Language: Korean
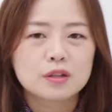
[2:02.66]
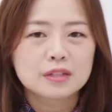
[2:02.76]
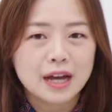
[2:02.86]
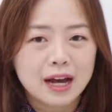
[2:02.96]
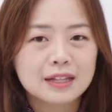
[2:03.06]

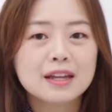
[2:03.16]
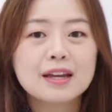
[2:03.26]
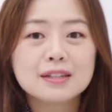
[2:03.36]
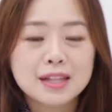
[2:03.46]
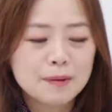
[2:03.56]

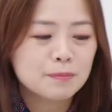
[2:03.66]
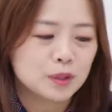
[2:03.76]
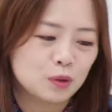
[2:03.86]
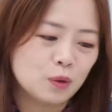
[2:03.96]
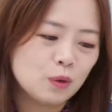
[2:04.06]
4대
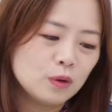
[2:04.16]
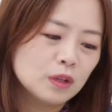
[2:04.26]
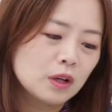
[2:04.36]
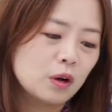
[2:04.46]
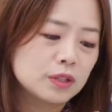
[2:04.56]
3으로
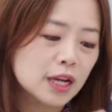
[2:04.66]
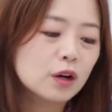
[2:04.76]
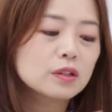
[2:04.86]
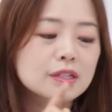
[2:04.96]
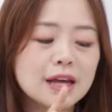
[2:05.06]
어, 제
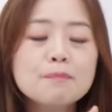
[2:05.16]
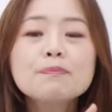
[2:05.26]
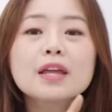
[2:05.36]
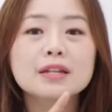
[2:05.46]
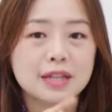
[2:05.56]
거는
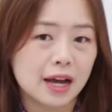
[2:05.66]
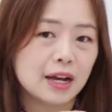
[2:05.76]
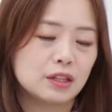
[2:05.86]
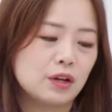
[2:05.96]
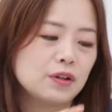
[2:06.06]
3대
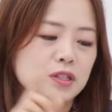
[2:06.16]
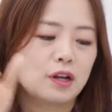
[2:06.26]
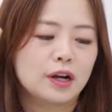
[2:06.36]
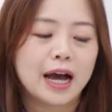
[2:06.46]
4가 되어 있어요.